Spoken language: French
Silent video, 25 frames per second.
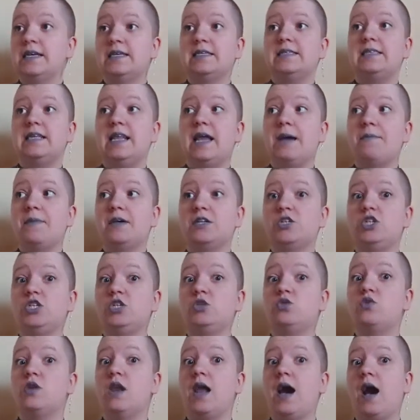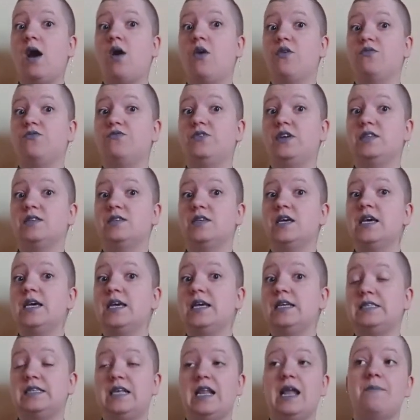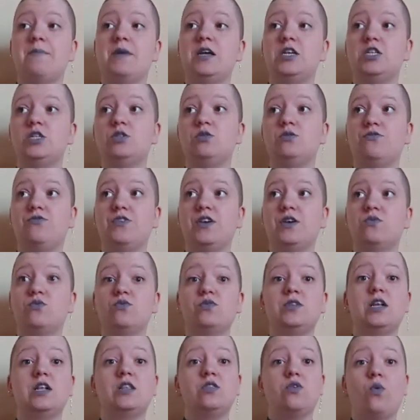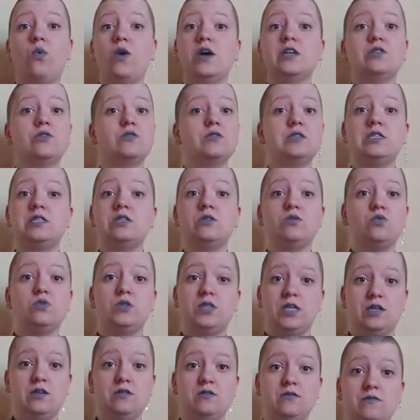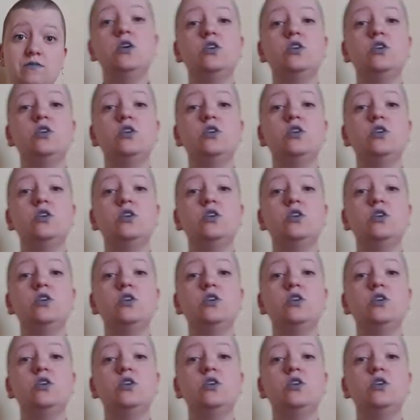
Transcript: C'est la magie de l'art en fait. Et c'est la magie du fait qu'on ait le droit d'en discuter.